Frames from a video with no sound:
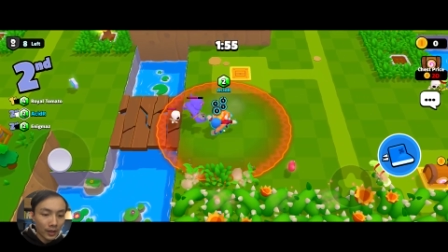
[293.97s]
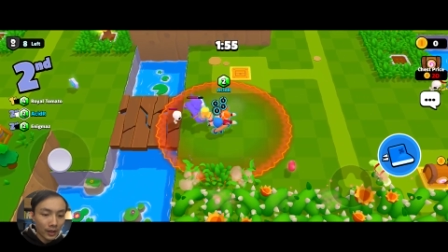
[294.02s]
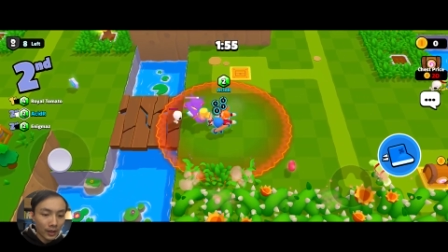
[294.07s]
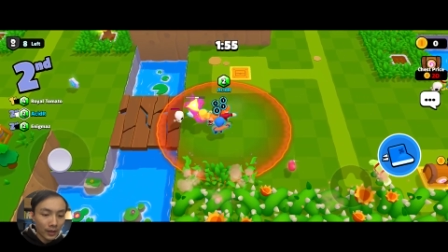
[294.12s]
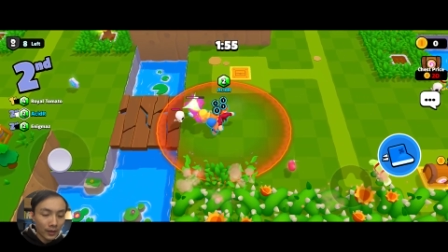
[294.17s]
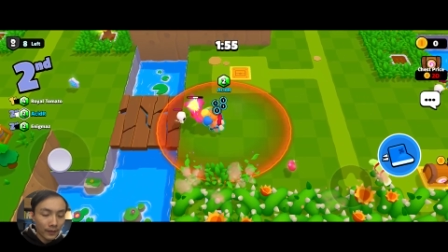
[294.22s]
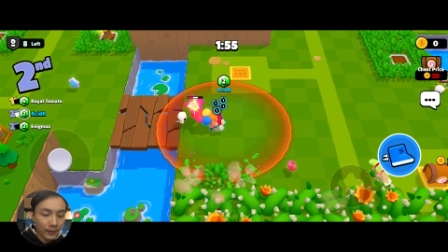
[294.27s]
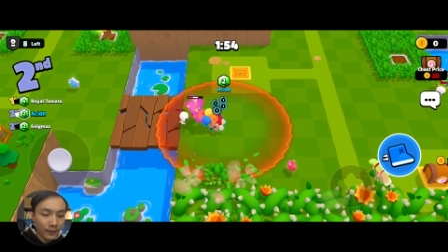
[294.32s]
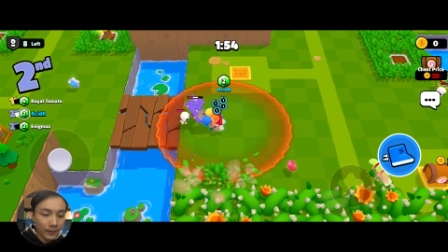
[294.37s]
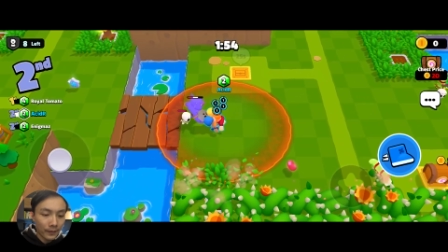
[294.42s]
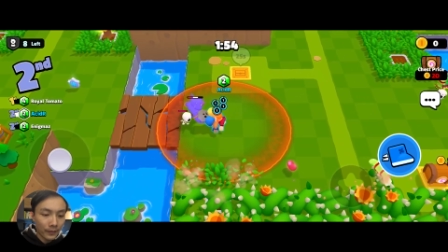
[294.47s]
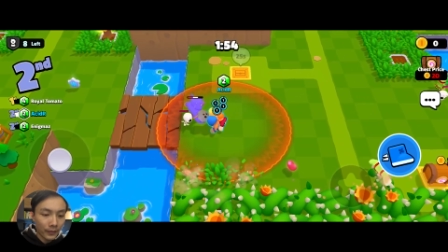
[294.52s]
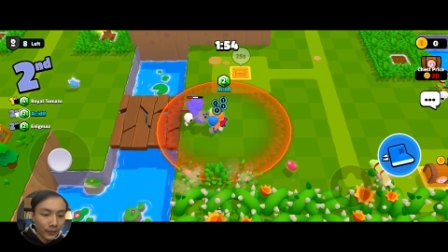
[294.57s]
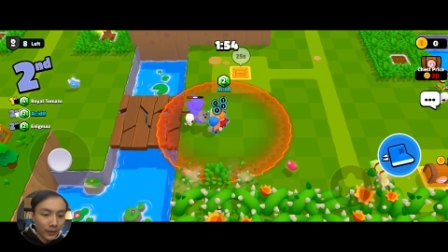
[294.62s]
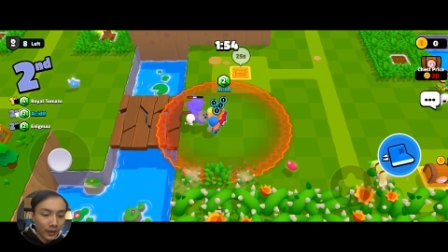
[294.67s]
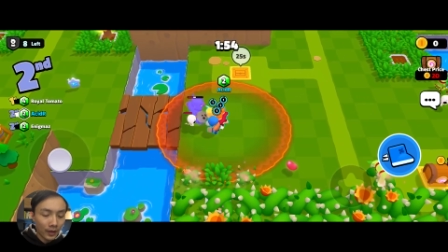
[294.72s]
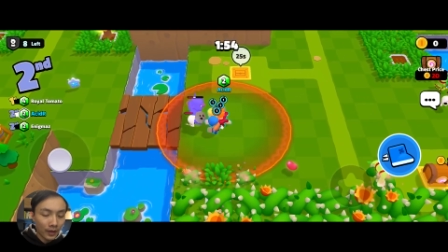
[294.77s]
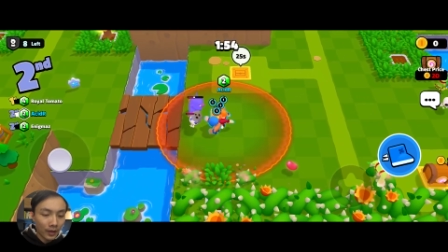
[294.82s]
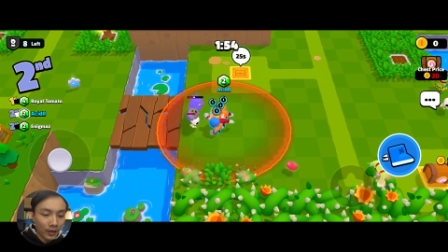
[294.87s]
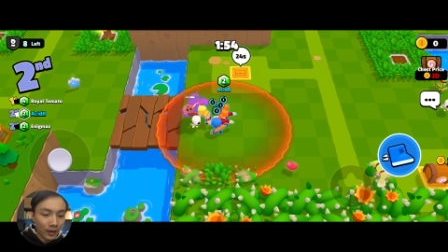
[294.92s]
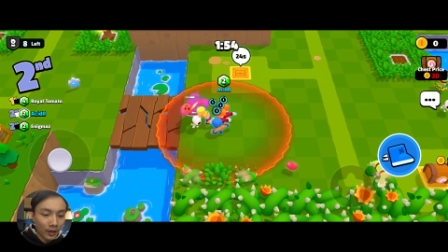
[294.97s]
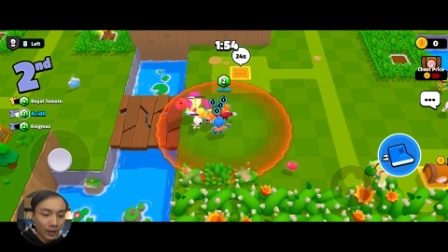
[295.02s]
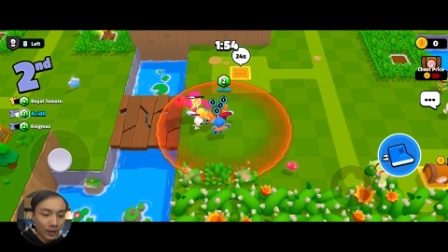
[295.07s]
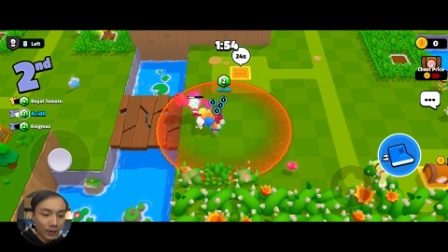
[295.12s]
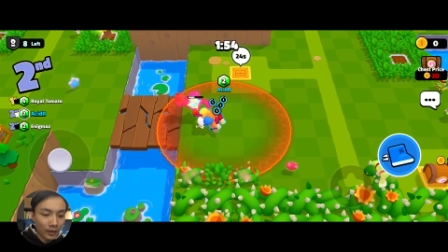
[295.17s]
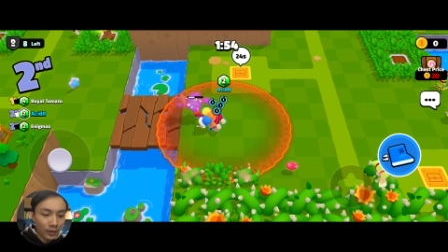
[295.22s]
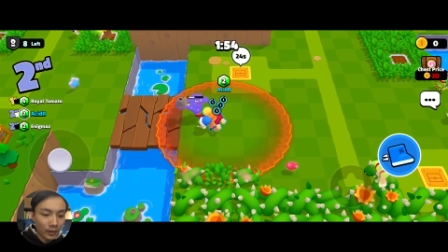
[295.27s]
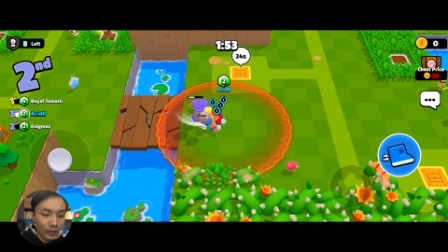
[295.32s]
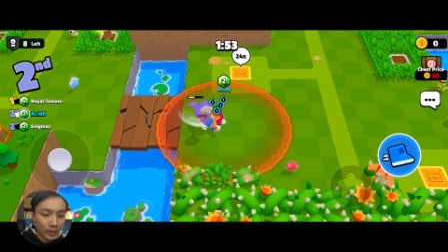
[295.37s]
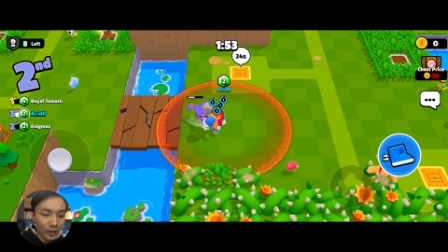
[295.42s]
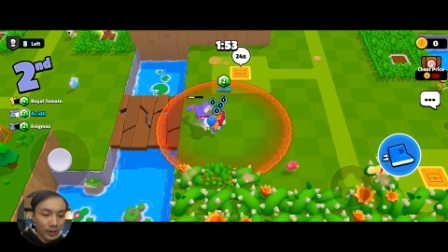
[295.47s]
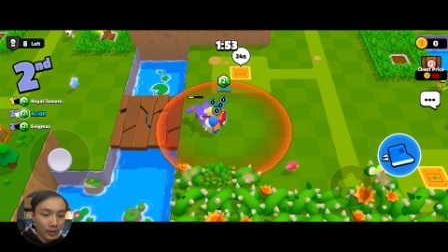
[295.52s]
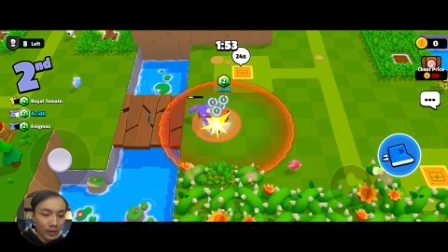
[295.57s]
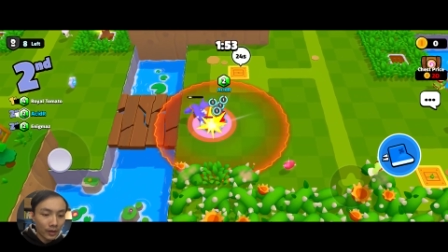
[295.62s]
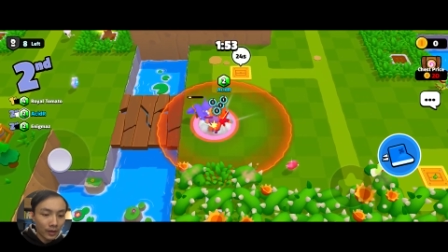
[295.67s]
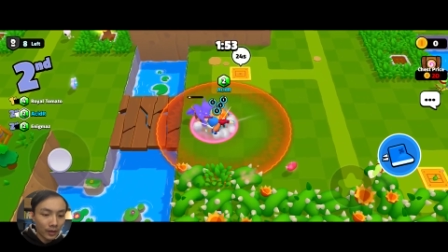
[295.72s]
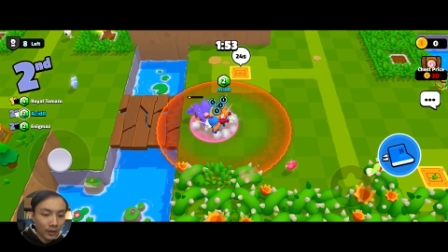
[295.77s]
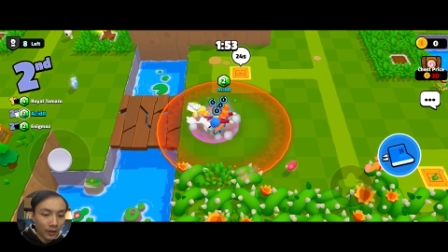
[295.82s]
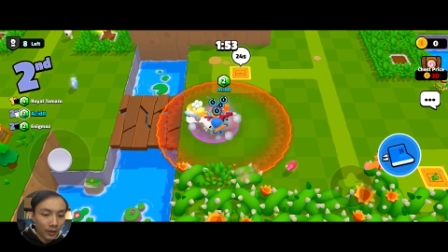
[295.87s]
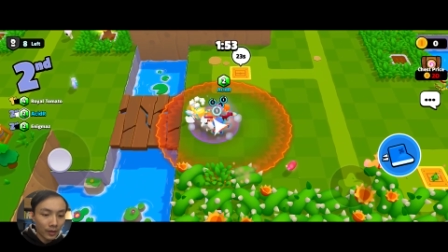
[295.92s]
西，哦，滚
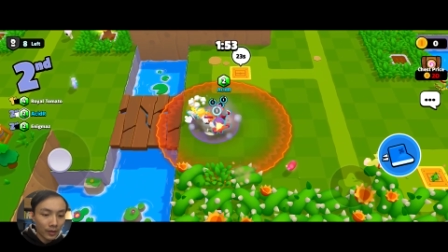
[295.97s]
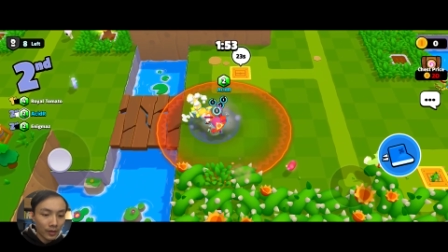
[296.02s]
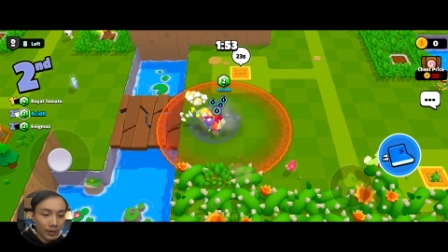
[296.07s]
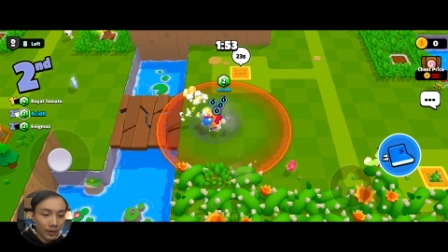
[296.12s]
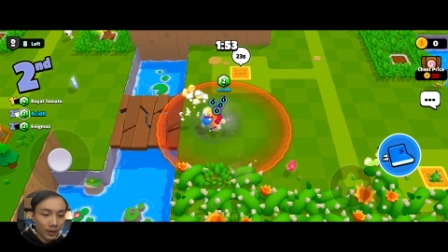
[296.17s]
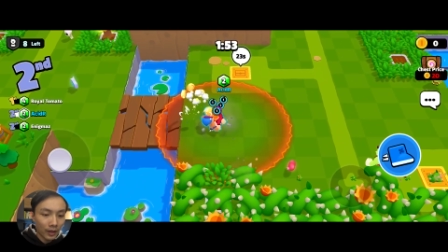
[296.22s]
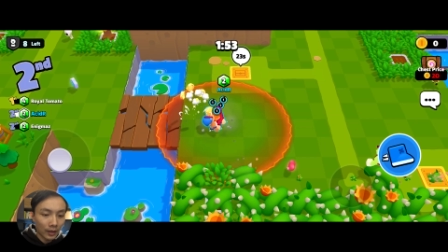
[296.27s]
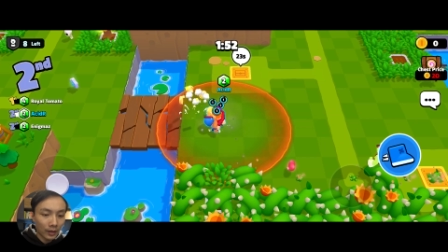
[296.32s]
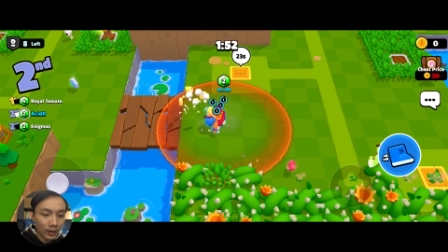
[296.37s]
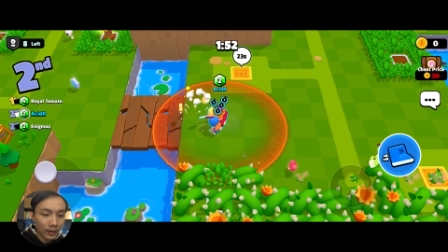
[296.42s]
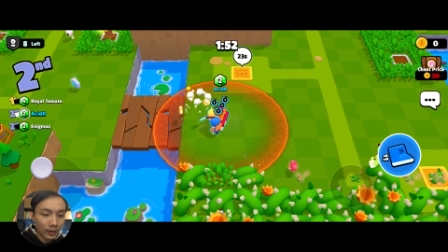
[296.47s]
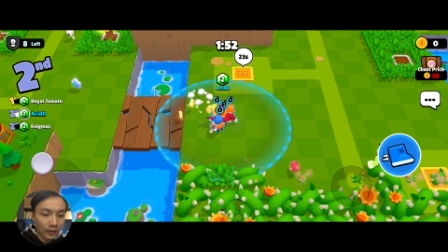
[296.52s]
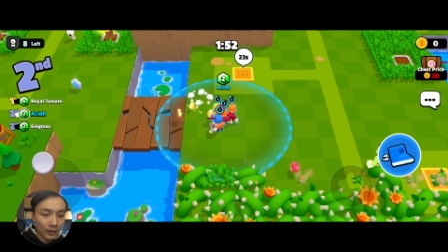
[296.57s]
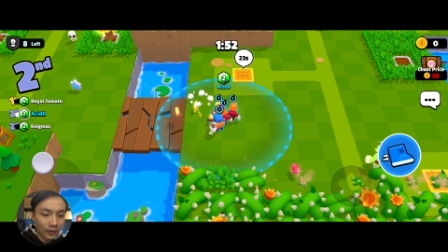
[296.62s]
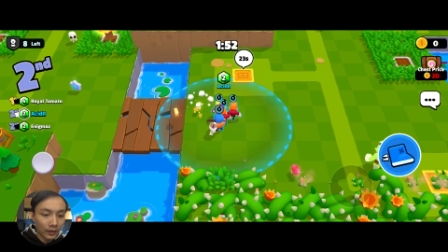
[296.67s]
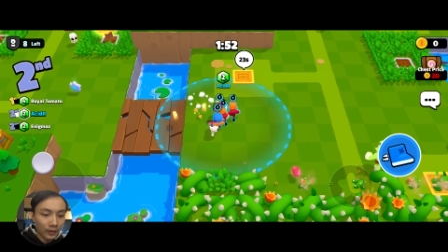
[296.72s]
石、投手好痛，